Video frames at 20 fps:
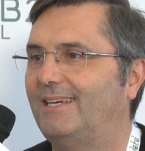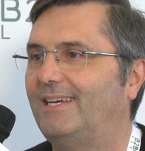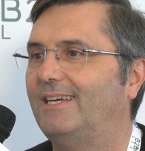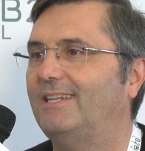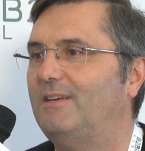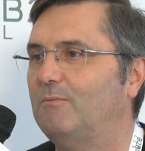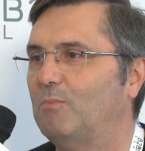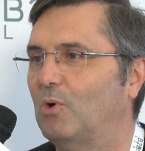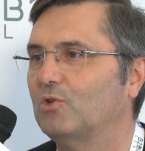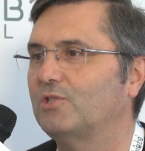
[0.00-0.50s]

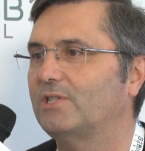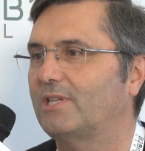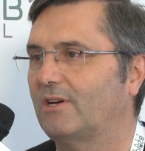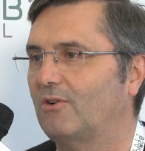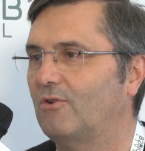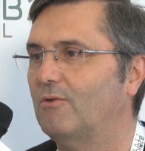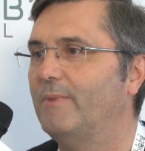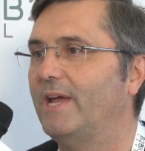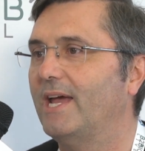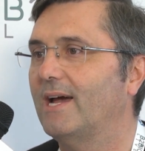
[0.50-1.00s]
che
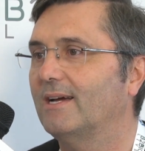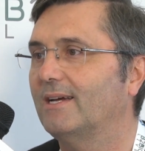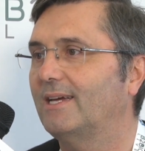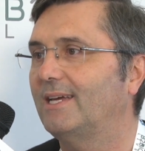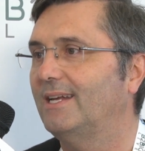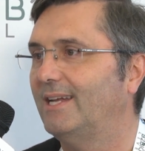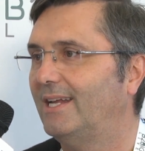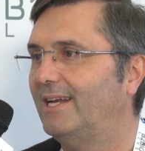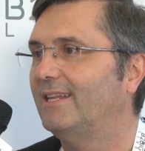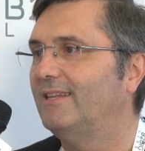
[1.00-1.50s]
dimostra come
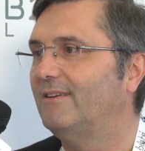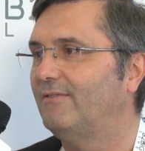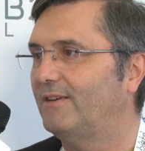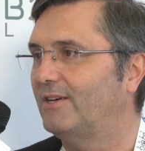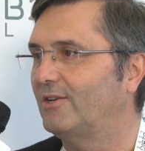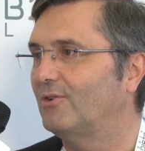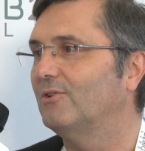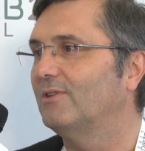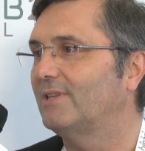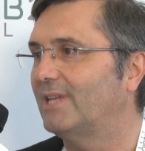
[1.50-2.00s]
anche nelle
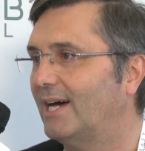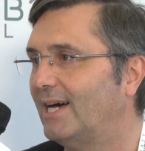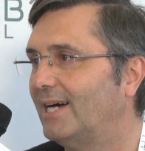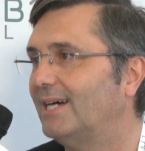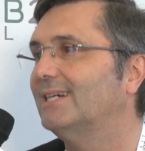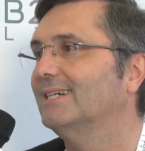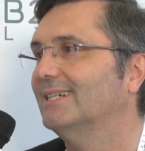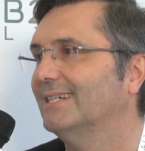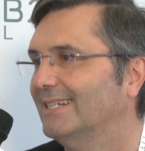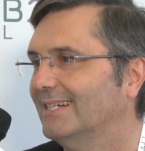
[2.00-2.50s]

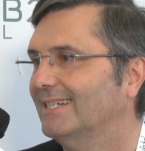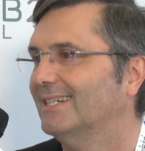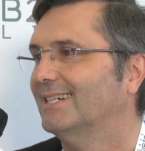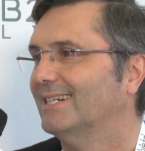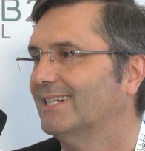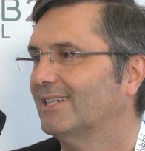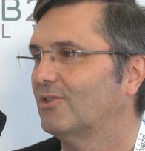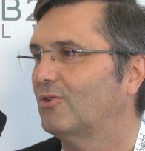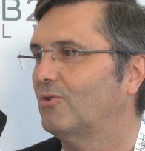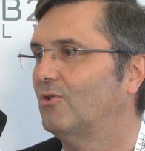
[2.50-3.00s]
difficoltà,
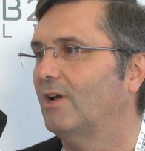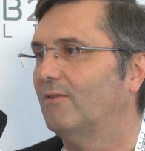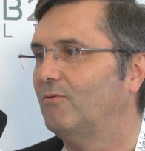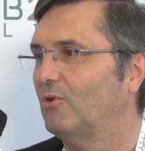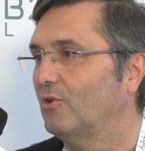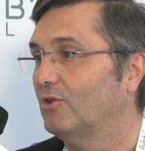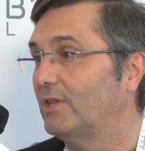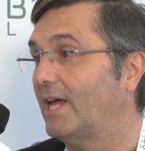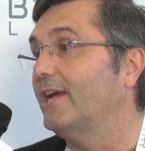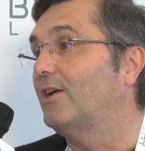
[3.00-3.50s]
con la
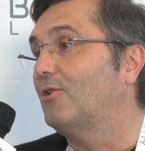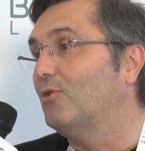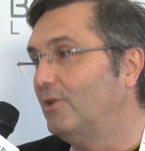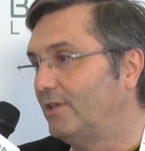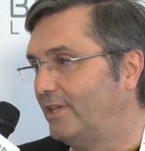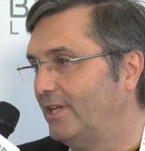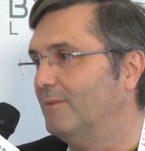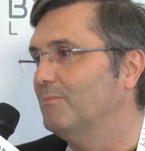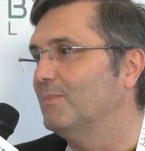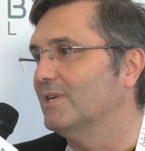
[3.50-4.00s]
volontà e
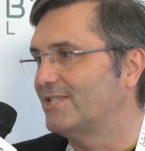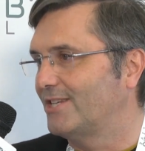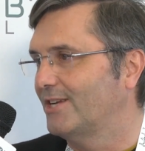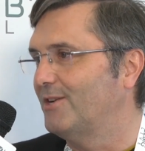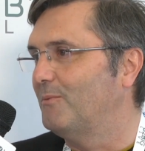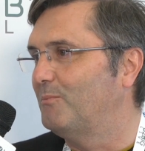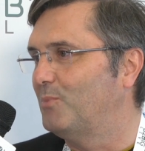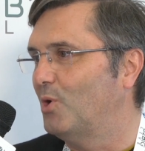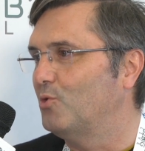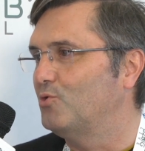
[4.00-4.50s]
col team se
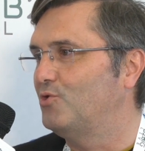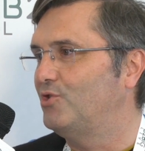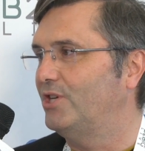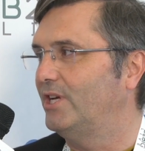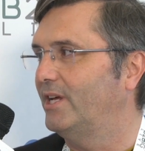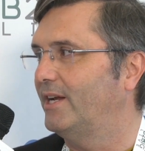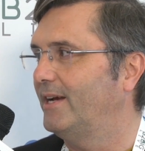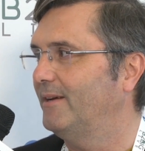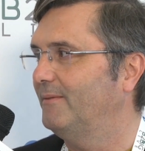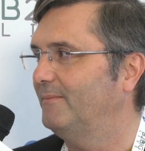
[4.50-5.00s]
ne può
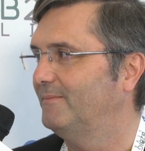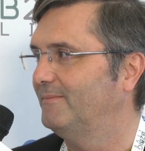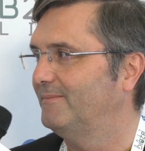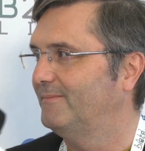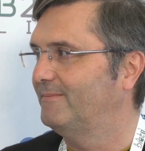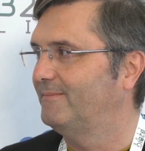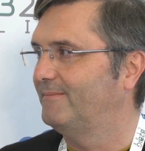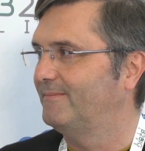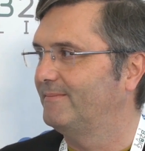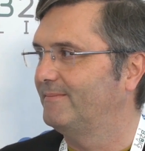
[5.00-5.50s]
uscire.